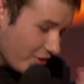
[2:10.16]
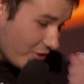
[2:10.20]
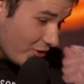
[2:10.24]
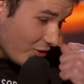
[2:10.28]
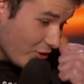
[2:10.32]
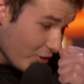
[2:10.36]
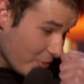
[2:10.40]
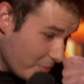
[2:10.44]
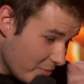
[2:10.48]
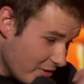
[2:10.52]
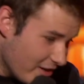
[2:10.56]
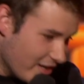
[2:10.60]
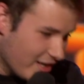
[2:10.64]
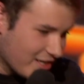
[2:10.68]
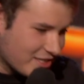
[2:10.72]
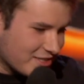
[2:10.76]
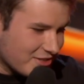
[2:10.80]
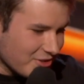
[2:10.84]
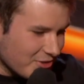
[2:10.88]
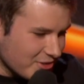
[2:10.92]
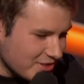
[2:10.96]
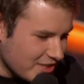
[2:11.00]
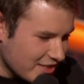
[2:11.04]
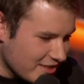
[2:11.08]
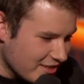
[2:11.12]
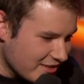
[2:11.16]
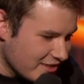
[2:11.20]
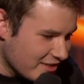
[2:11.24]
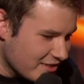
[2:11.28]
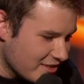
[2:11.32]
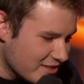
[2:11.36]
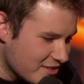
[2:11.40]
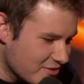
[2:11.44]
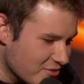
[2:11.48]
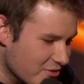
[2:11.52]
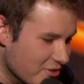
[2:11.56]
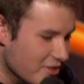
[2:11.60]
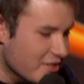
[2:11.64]
Оп, а что у деда на
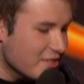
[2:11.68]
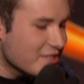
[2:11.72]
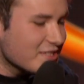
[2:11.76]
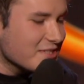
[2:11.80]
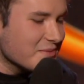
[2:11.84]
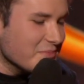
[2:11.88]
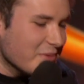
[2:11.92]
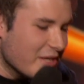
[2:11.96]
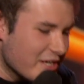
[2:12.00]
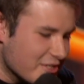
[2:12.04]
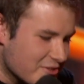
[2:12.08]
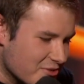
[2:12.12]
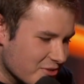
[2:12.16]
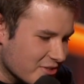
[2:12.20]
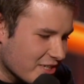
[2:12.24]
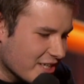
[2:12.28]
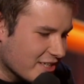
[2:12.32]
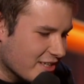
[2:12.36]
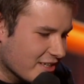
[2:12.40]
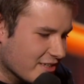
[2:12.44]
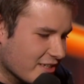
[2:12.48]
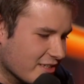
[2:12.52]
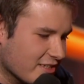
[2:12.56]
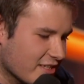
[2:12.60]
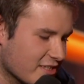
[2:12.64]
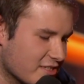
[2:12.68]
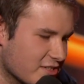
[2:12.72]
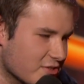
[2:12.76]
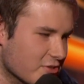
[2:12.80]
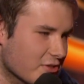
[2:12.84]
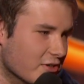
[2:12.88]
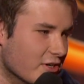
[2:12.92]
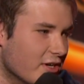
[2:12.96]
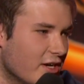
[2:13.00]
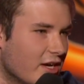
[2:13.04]
носу? Смерть у деда на носу.